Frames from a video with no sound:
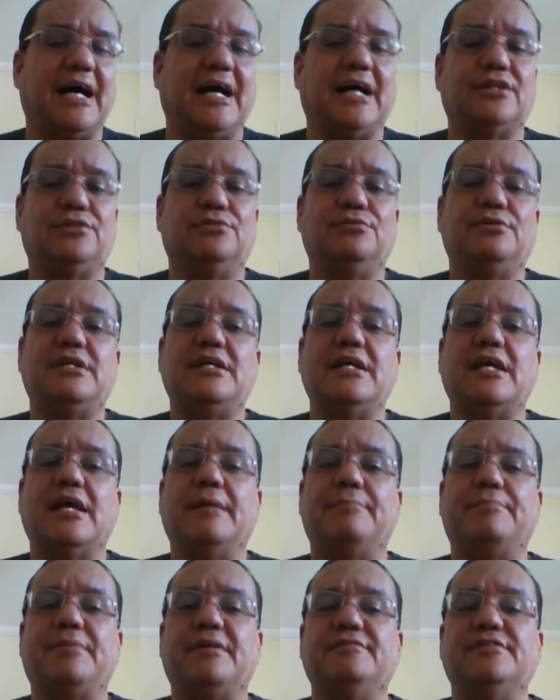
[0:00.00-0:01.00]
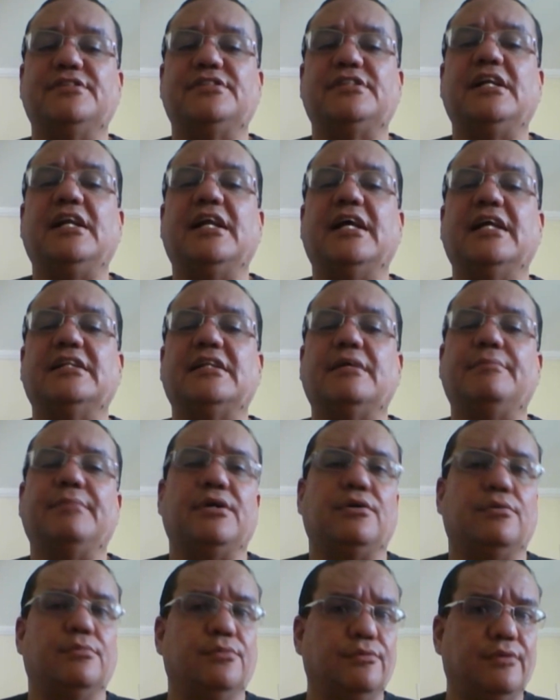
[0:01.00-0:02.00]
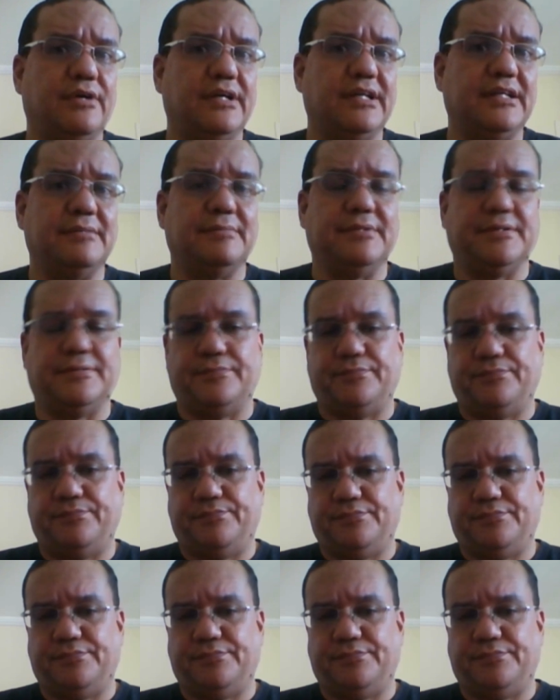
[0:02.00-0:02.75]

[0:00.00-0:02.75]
ato que é previsto em lei também como um crime.